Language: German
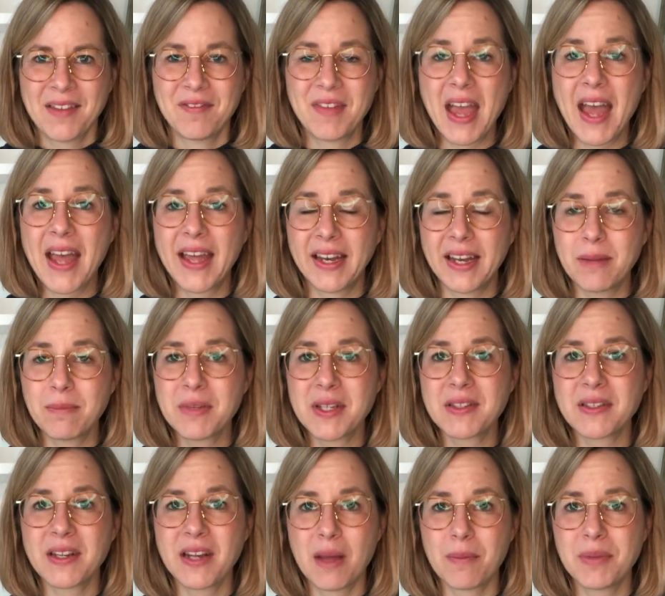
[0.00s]
Wir erleben
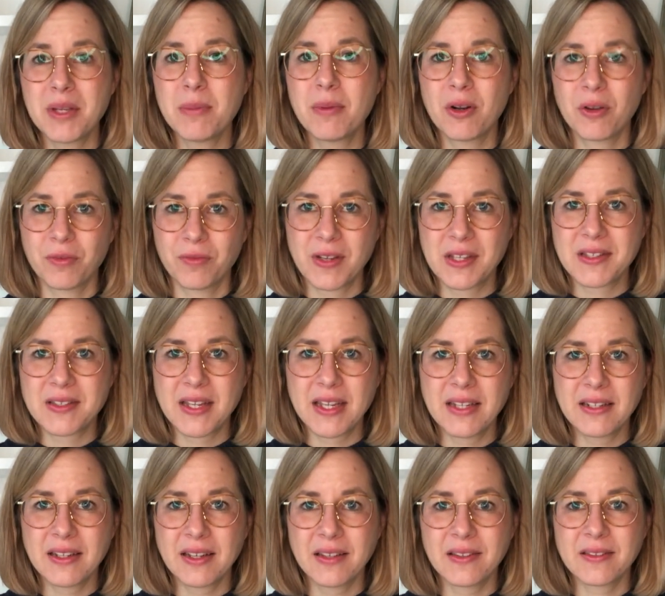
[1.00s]
das in der Bibel und wir
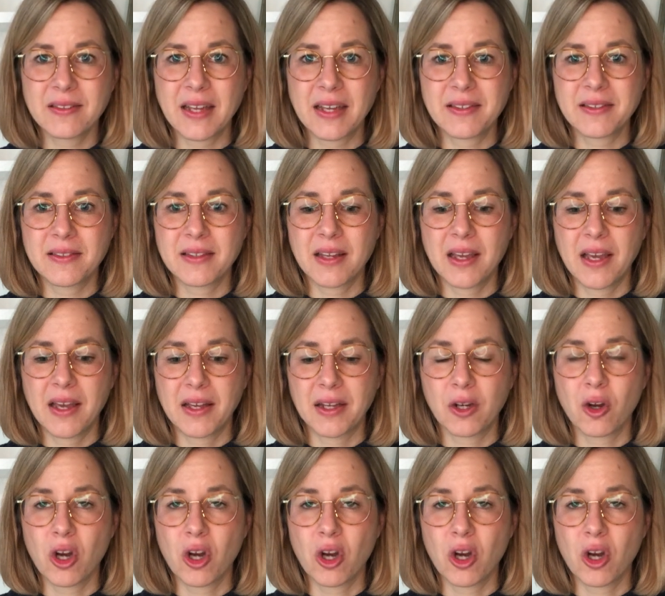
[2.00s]
sehen das, dass äh,